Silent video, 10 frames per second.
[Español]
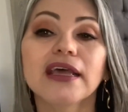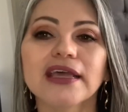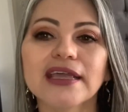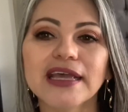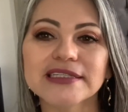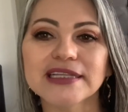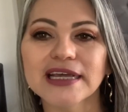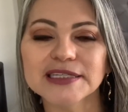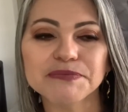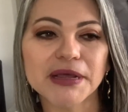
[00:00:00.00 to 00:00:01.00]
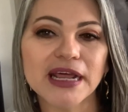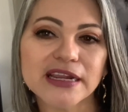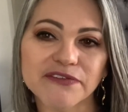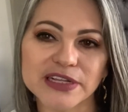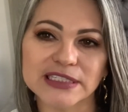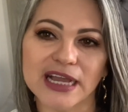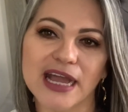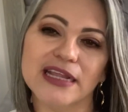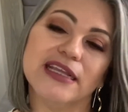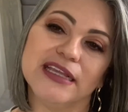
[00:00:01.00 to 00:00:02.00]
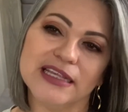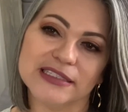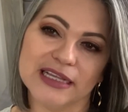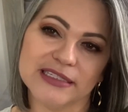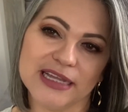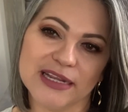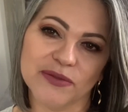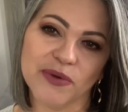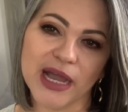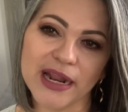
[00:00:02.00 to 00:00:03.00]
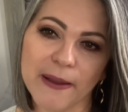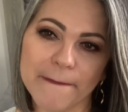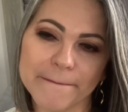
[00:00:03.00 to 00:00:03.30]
Y esta es para refrescar y descansar tu cara.